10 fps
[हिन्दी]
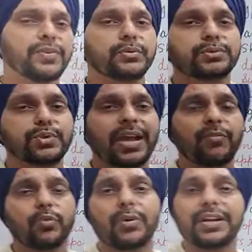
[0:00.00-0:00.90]
वी ऑल्सो
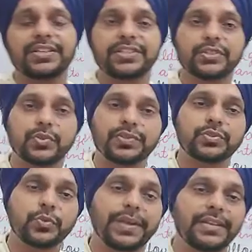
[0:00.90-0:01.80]
हैव गुड रिलेशंस
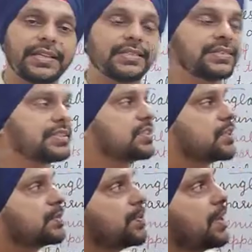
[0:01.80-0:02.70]
ओवर सो मैनी थिंग्स जैसे
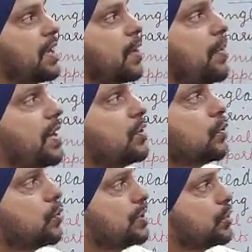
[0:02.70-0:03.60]
सबसे पहले हमारे
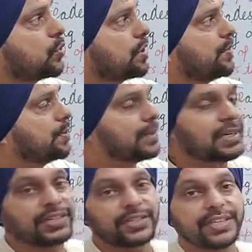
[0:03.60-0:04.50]
दोनों देशों के बीच में
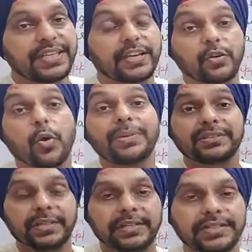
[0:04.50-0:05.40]
रिलेशन
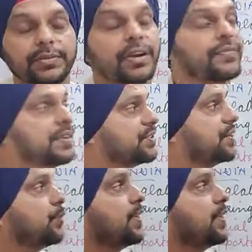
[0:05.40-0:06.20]
इकोनॉमिक रिलेशन काफ़ी अच्छे